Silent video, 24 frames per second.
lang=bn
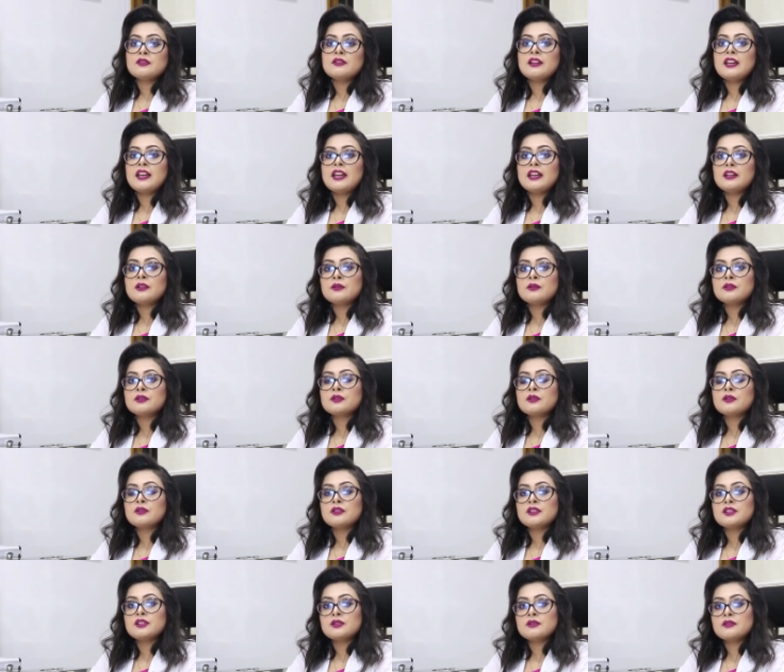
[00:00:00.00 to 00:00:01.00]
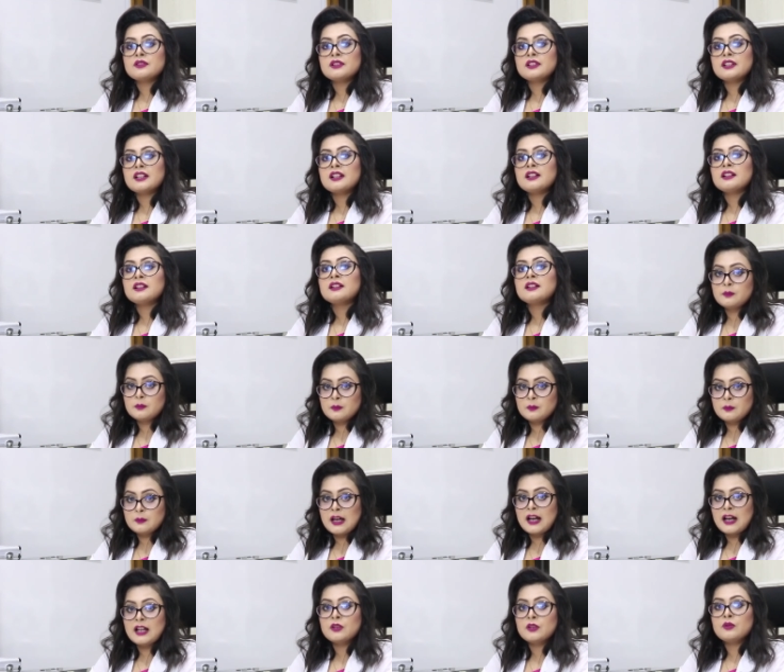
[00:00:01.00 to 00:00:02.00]
জন্য একুট কন্ডিশনটা
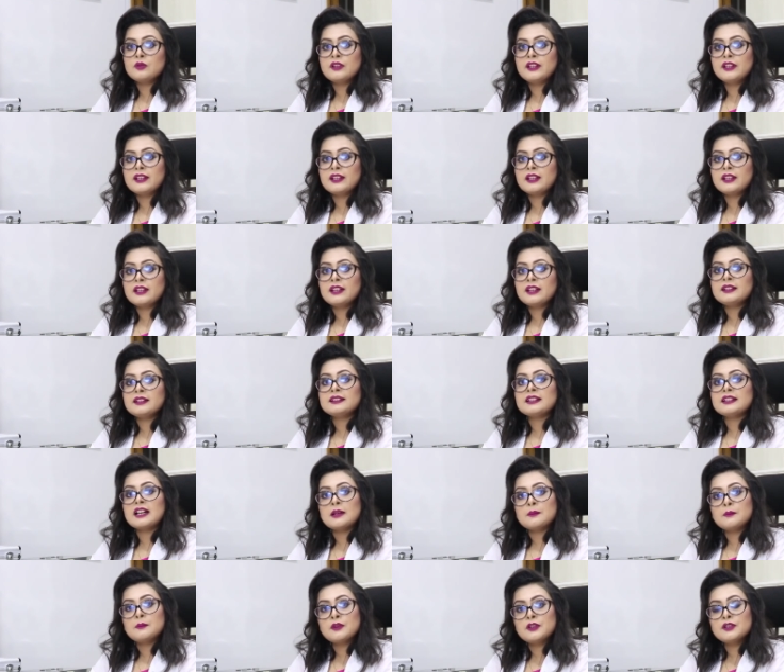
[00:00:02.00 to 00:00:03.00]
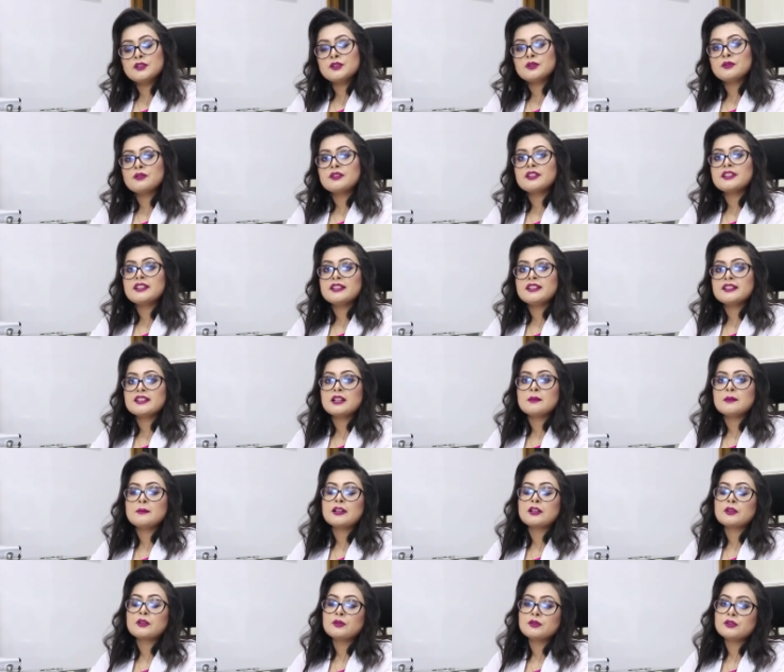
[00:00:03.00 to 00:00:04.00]
ভালো হয়ে গেলে তারপরে জন্য সিজার
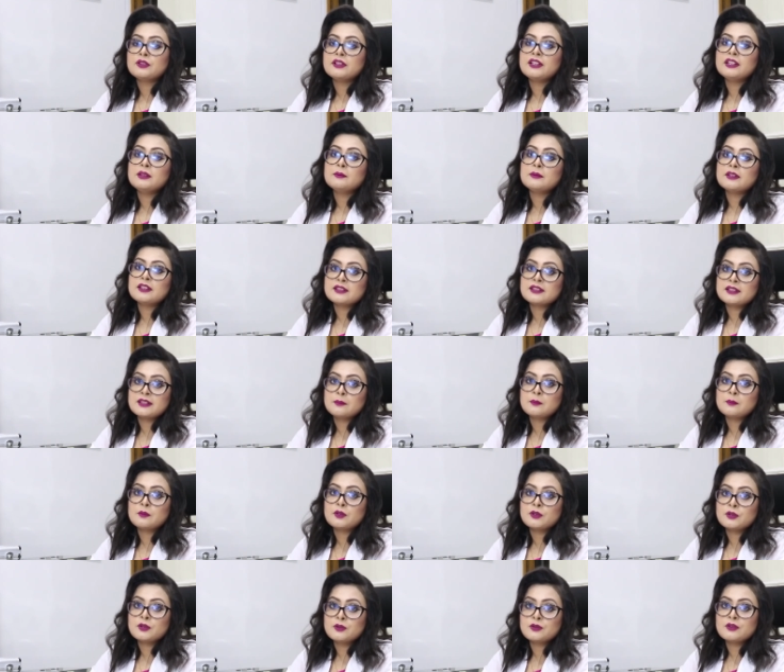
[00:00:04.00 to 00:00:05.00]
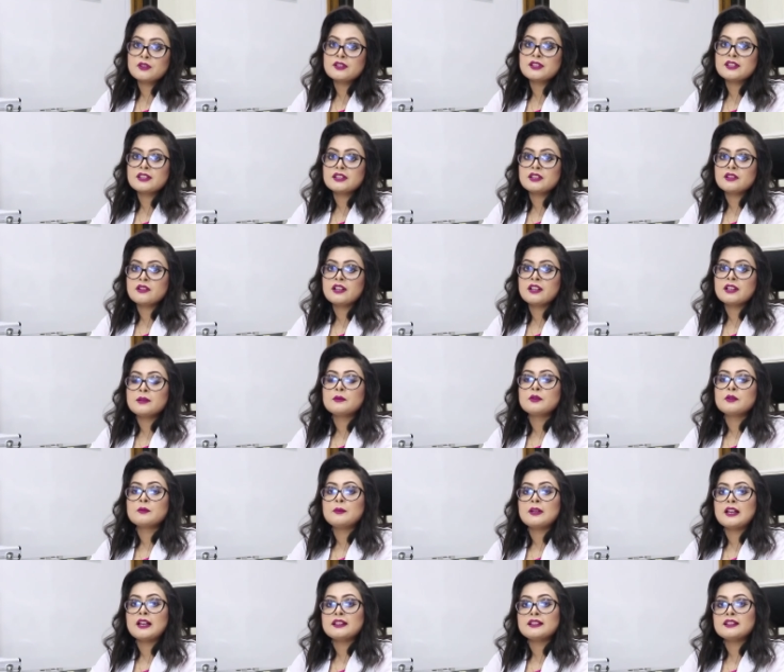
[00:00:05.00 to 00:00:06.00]
বা কোনো ধরনের ইনভেস্টিভ প্রসিডিওর যেতে হয় এবং
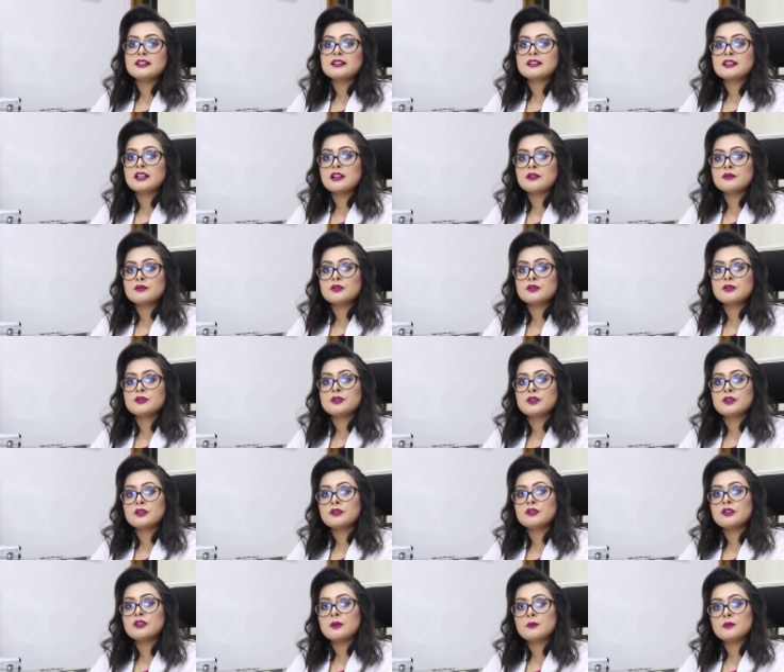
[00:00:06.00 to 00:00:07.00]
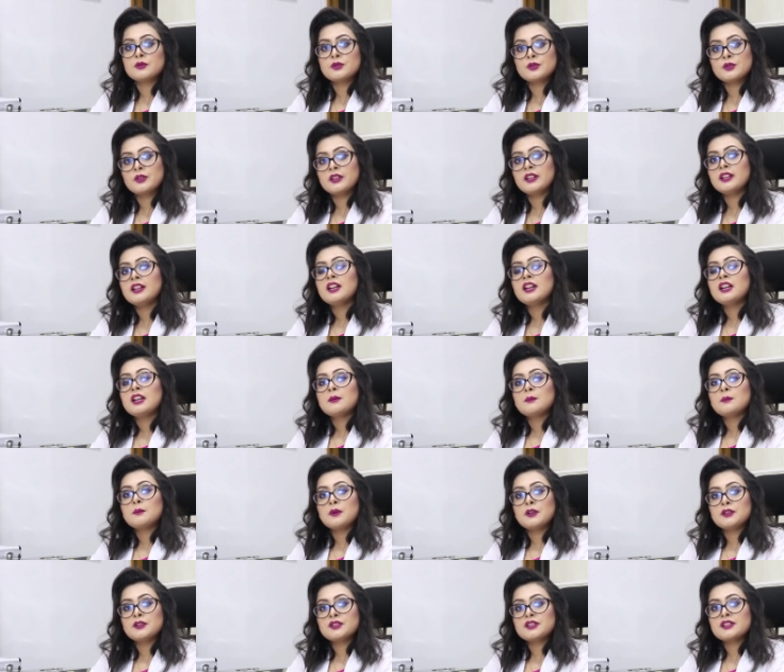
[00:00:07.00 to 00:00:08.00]
প্ল্যাটলেট কাউন্ট জন্য তখন অবশ্যই
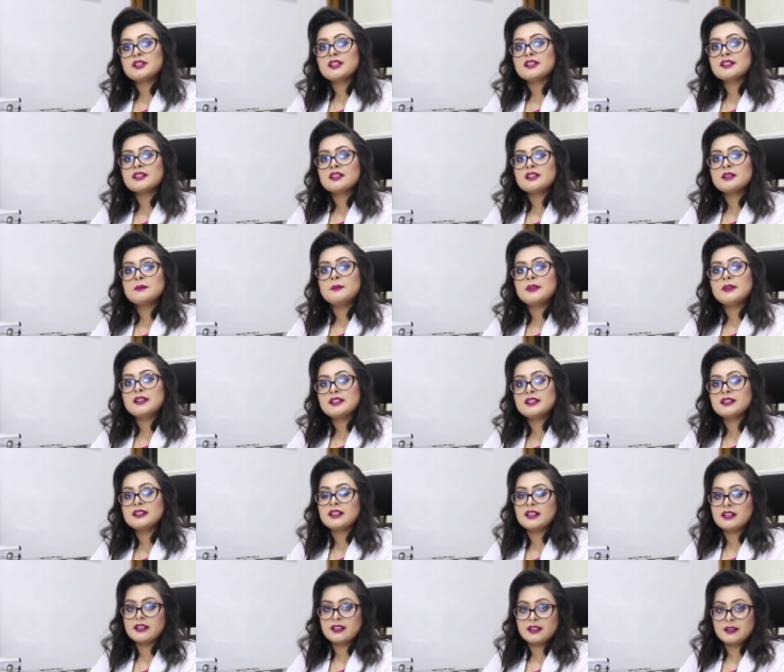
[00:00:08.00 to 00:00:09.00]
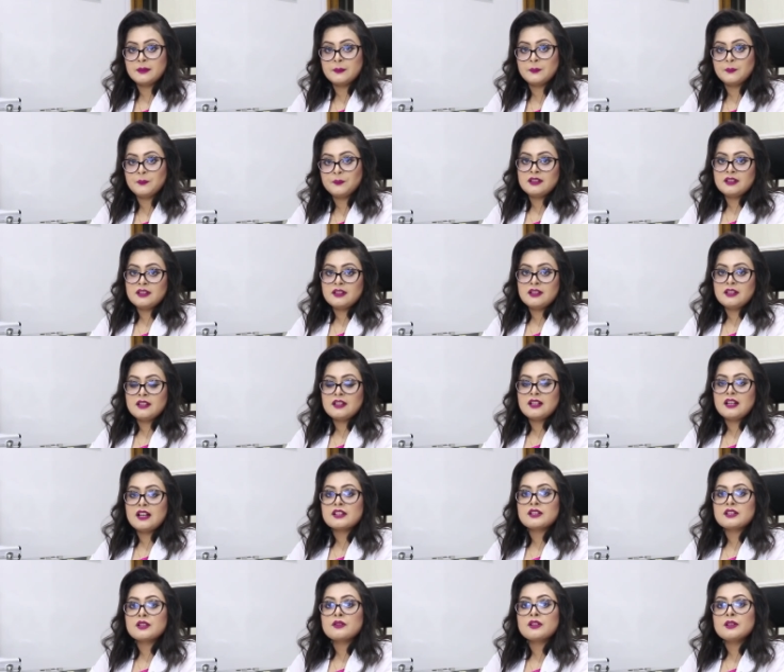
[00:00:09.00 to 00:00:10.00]
পঞ্চাশ হাজারের বেশি থাকে
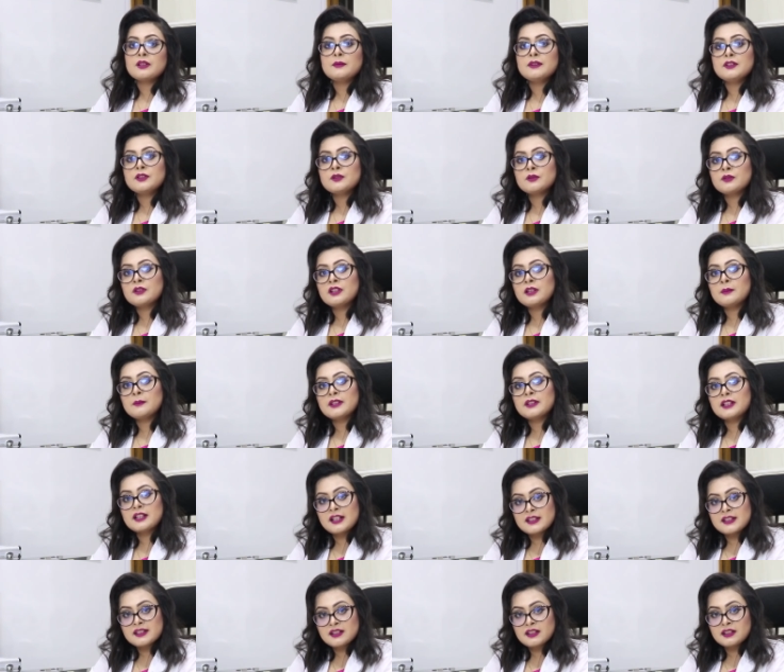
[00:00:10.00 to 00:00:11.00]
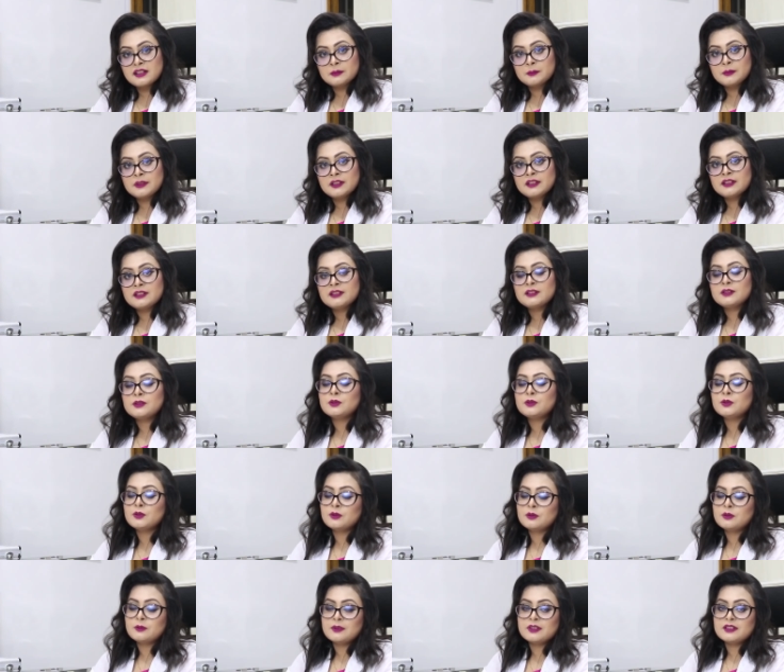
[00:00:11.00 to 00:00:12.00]
আশা করি ভিডিওগুলো আপনার কাজে লাগবে
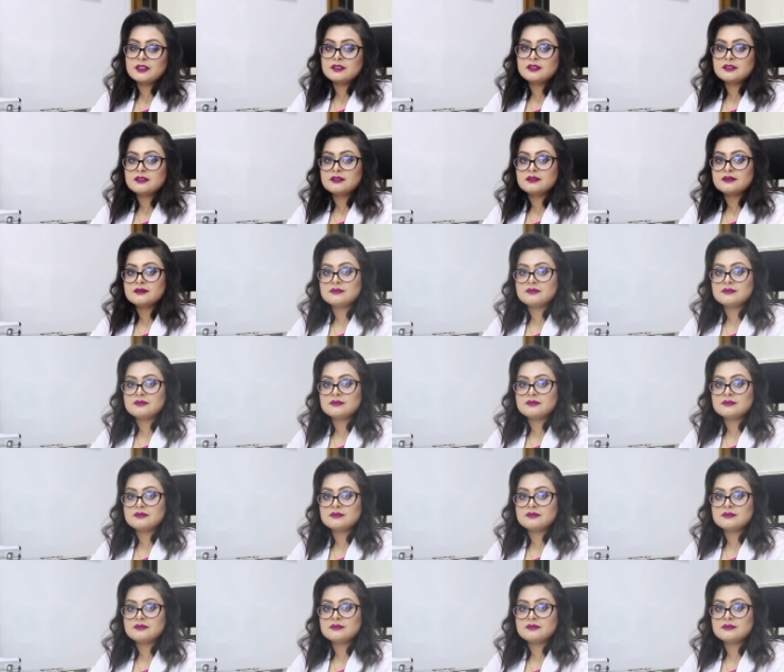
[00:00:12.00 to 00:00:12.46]
ধন্যবাদ